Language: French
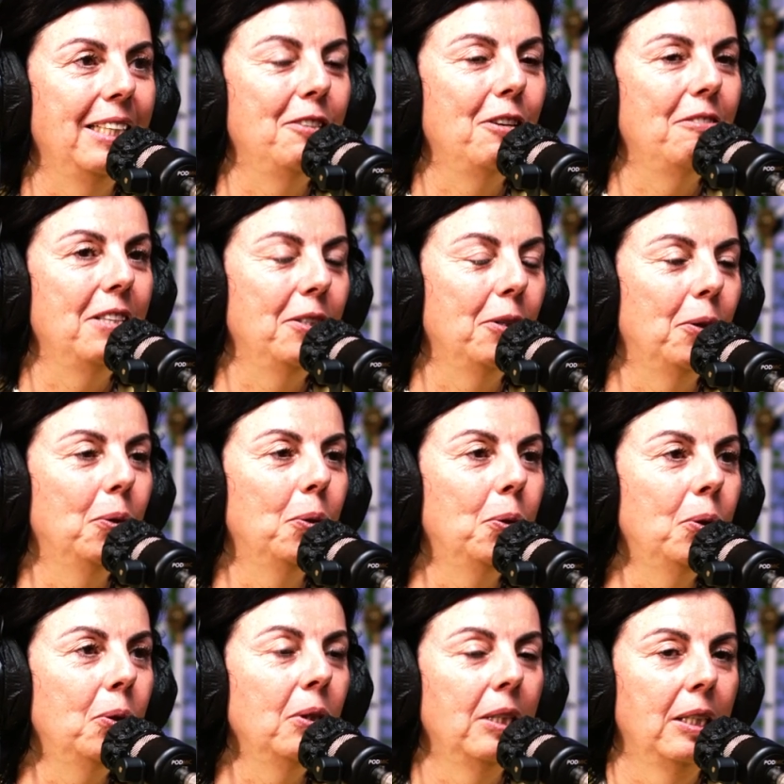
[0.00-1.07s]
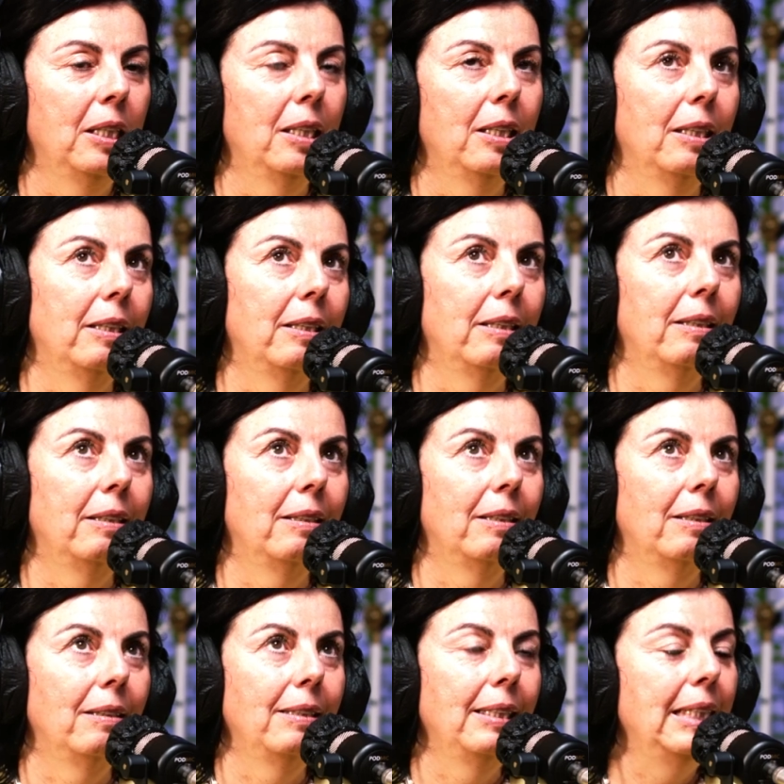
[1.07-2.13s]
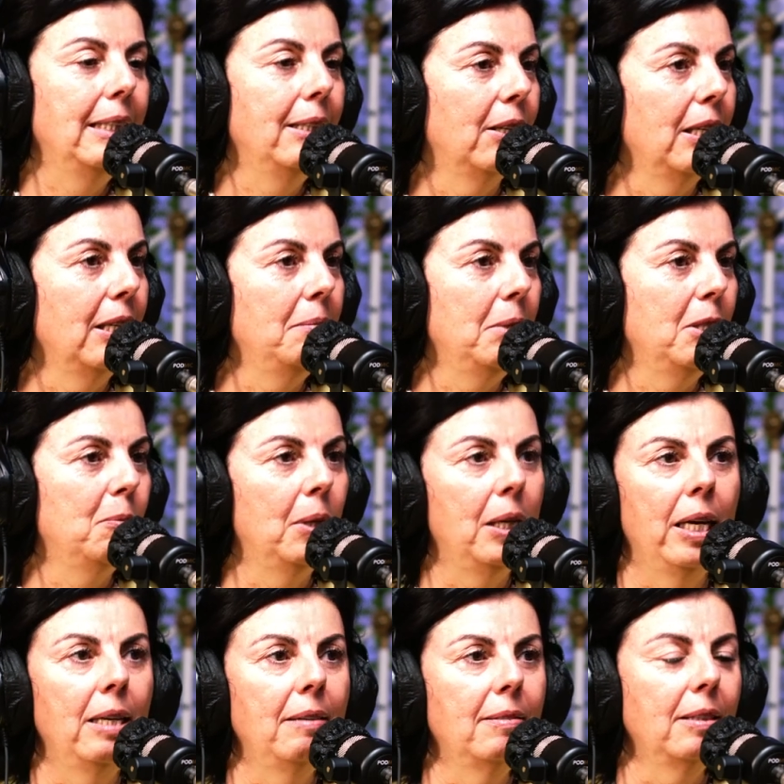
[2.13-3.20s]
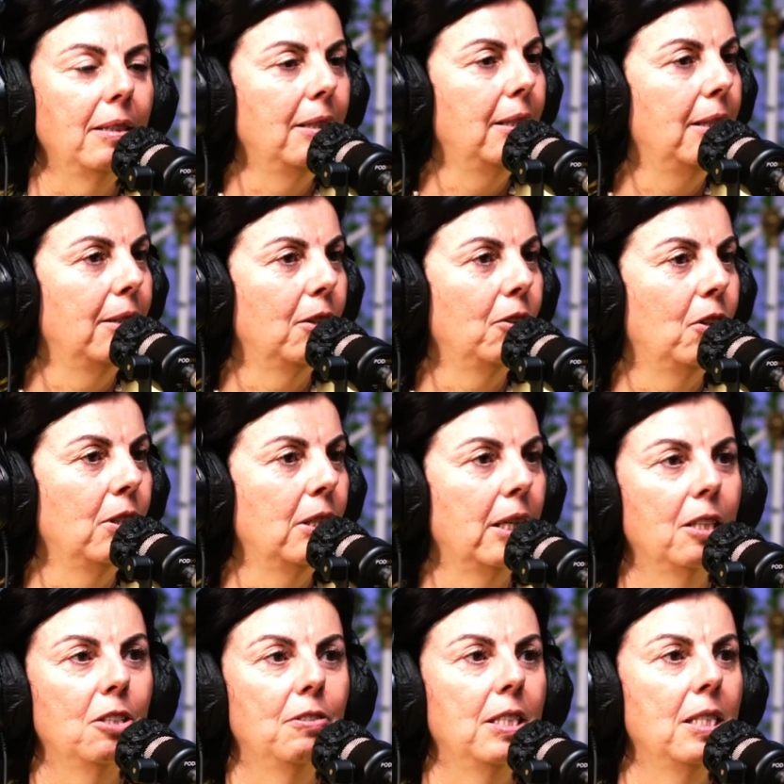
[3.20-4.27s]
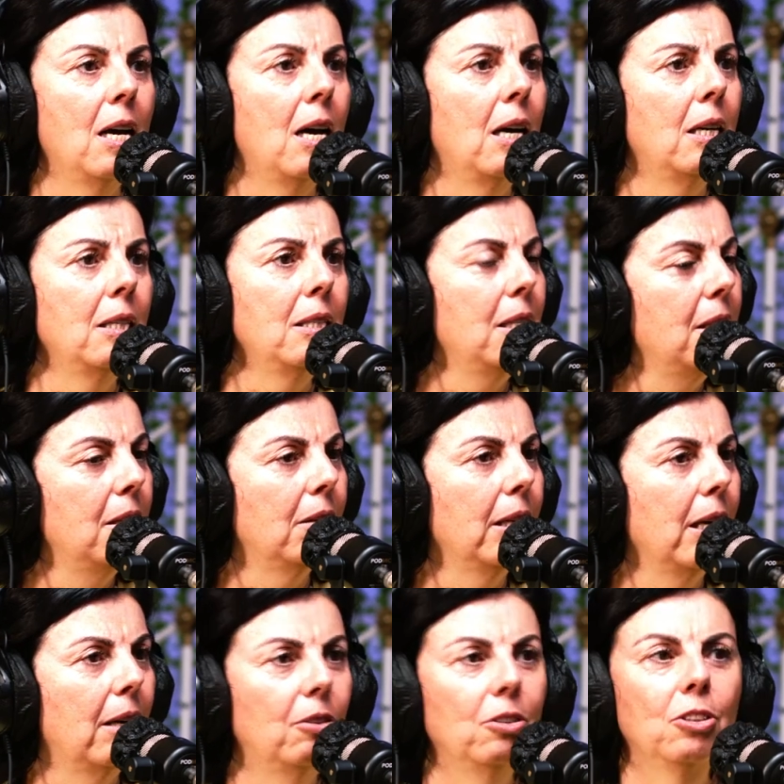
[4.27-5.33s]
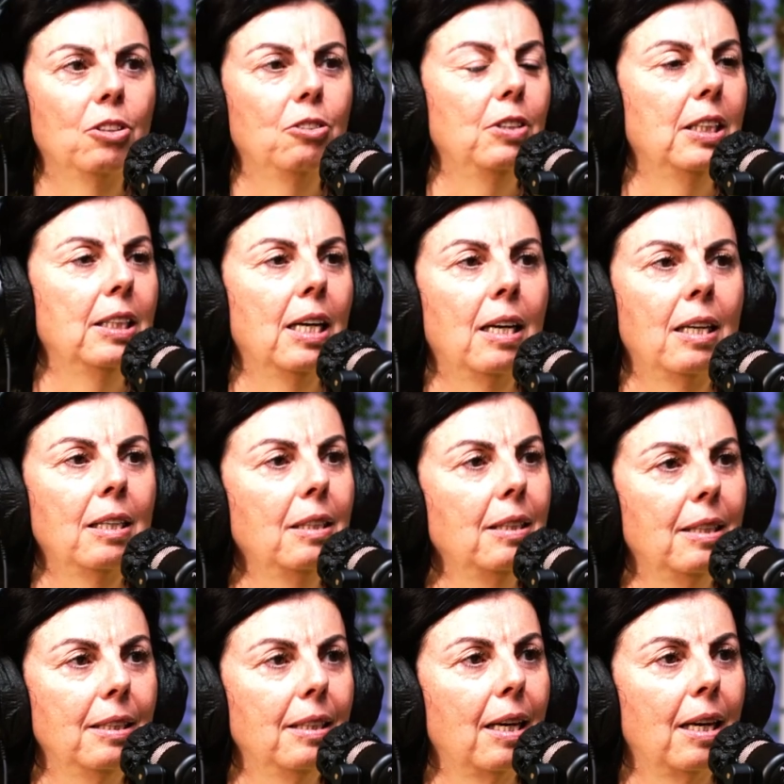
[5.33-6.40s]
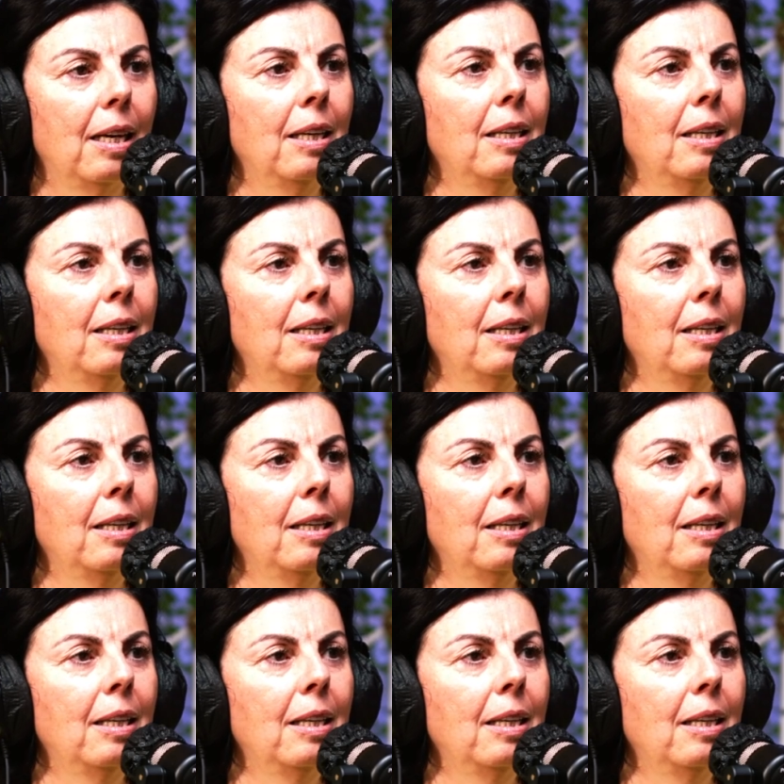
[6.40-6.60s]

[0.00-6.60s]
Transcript: Et j'avais dit, en gros, 6h30, euh, je me lève, 6h35, je fais ça, 6h40, je fais ça, etc.